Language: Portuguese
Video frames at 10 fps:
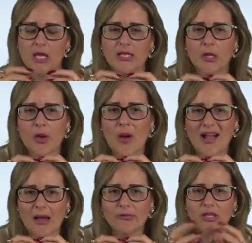Então eu
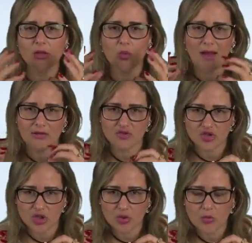acabo tendo um
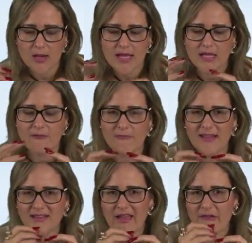artigo que
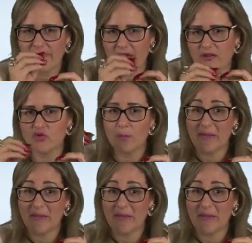vai ter reflexo